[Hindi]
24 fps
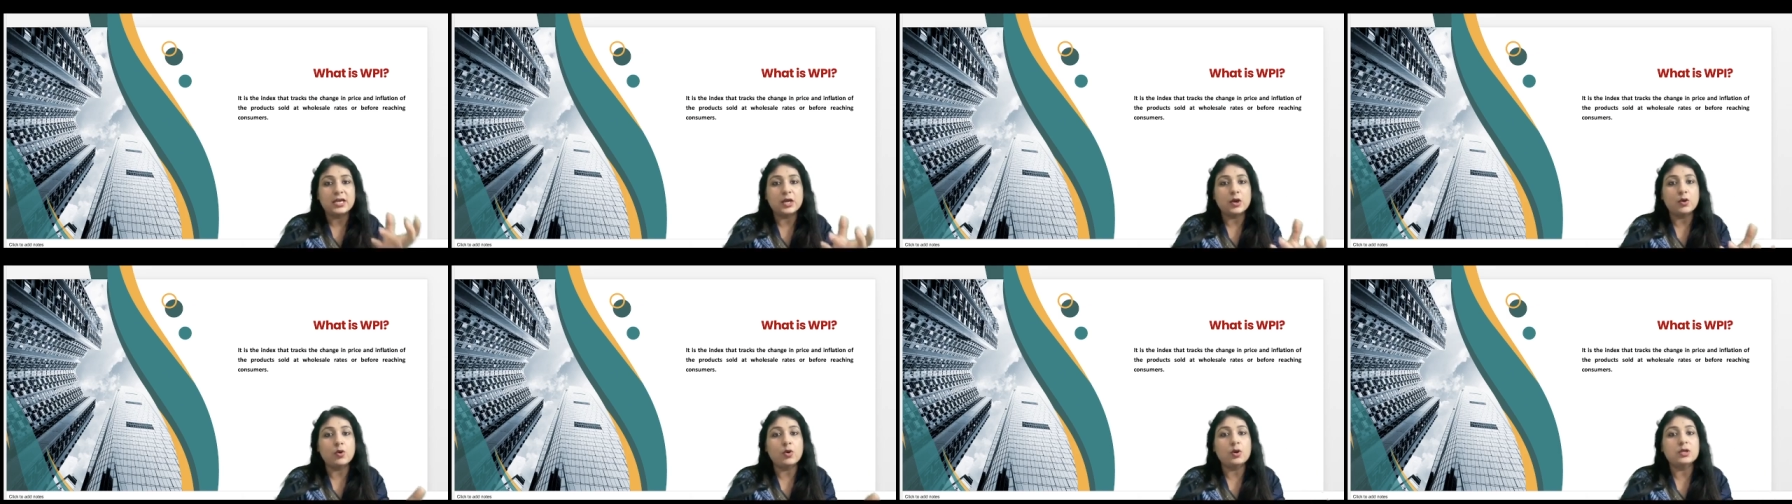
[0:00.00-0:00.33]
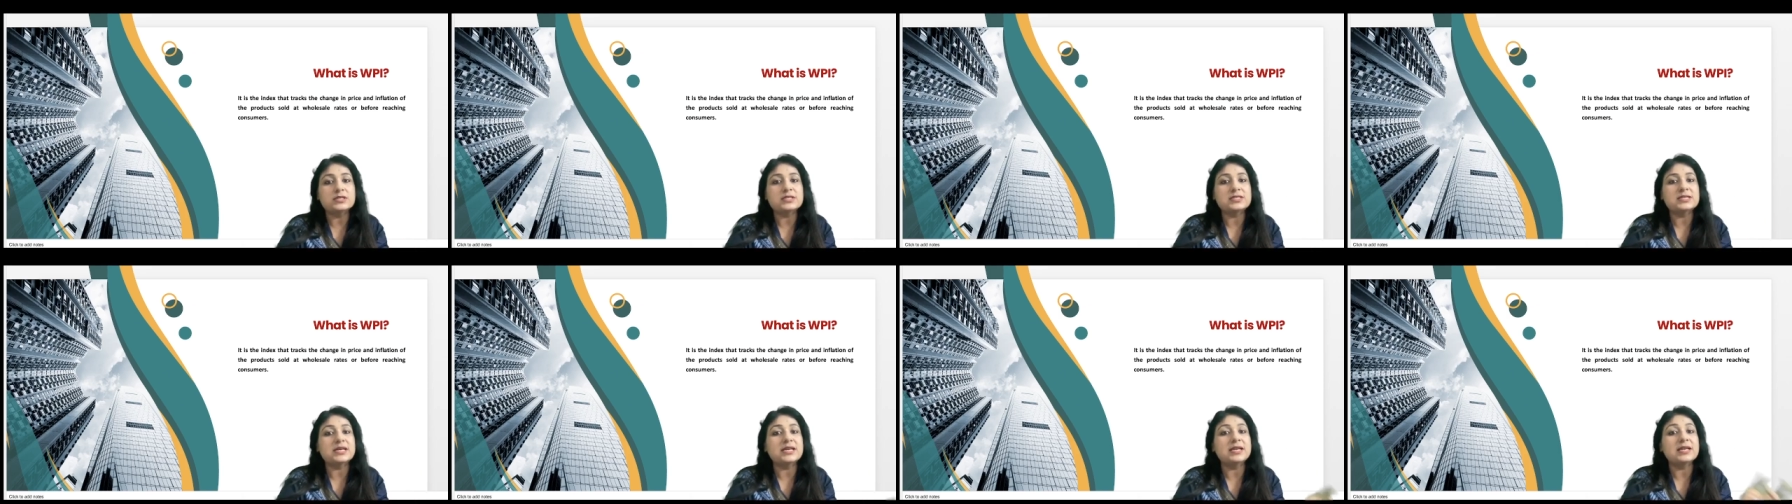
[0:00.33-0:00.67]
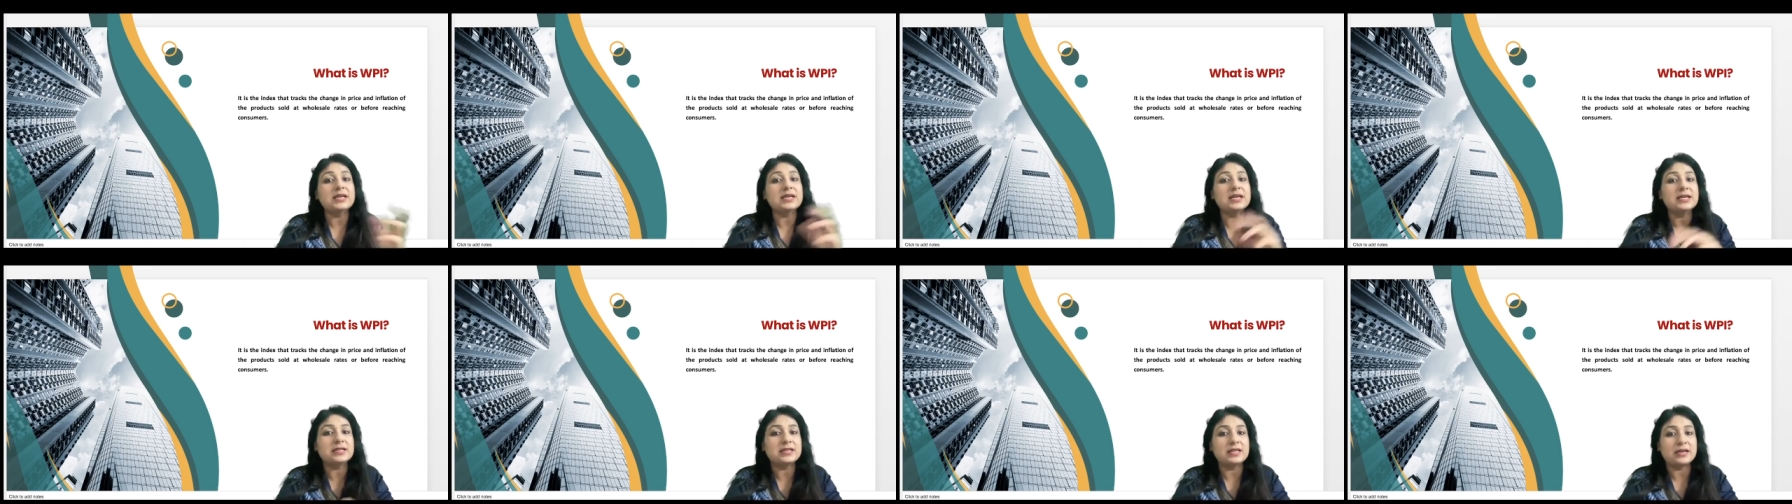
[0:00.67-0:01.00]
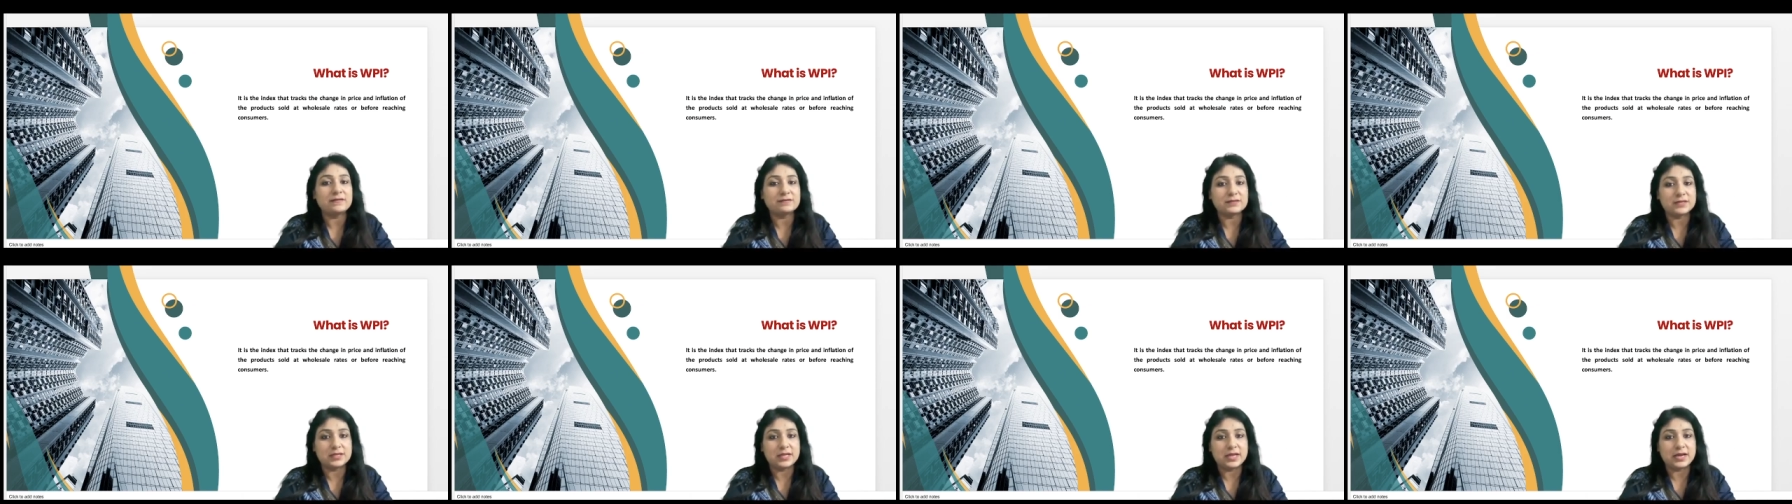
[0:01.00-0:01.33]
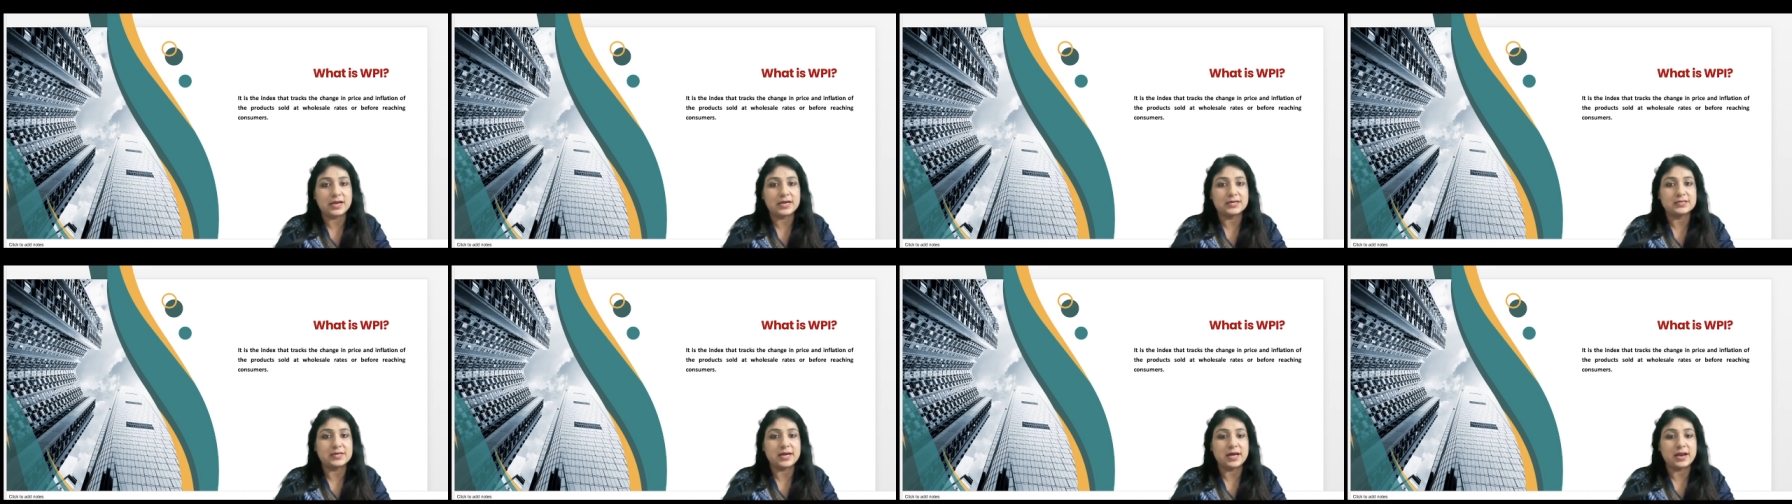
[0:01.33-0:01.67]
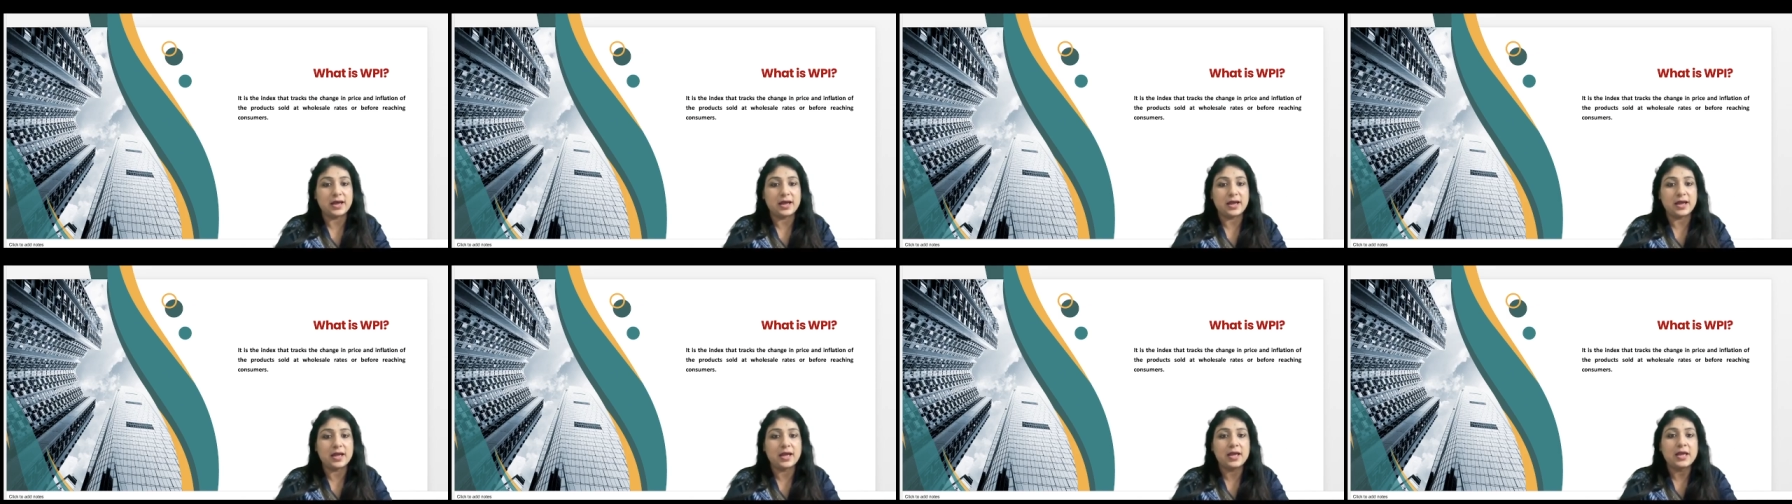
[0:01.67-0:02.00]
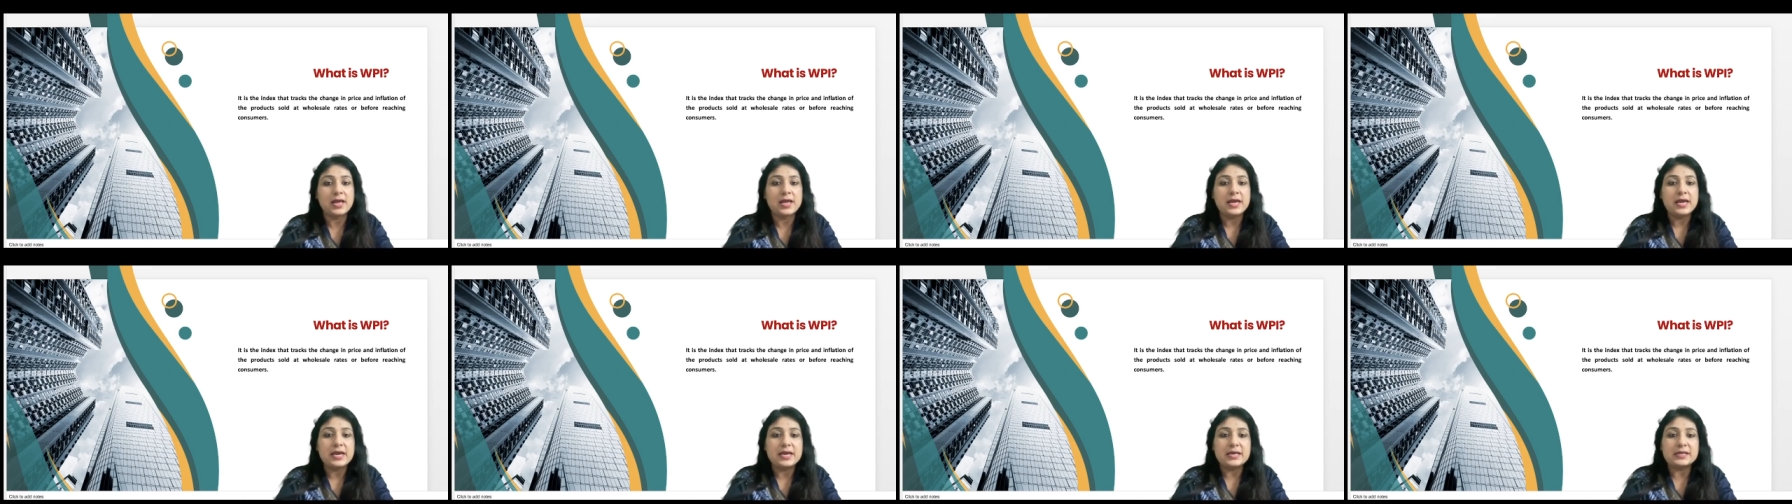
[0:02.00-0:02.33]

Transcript: ये होलसेलर की तरफ से देखा जा रहा है